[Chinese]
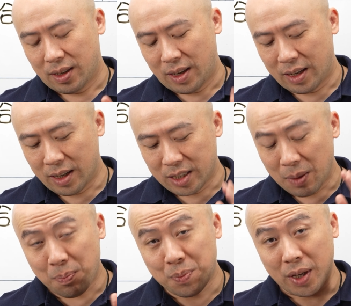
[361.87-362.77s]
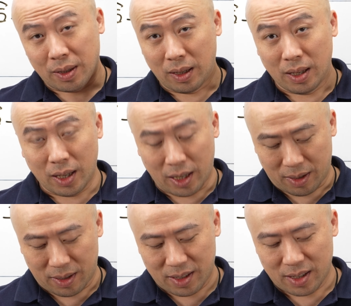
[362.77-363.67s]
一个是丙
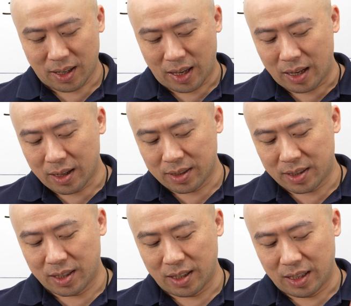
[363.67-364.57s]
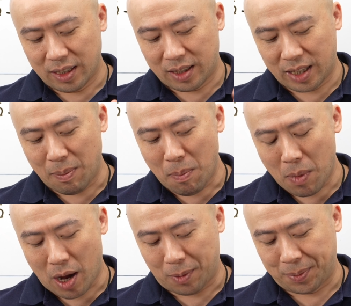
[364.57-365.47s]
寅，一个是丁
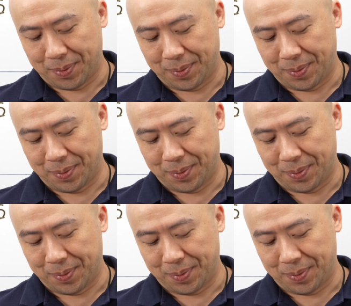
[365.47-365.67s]
卯，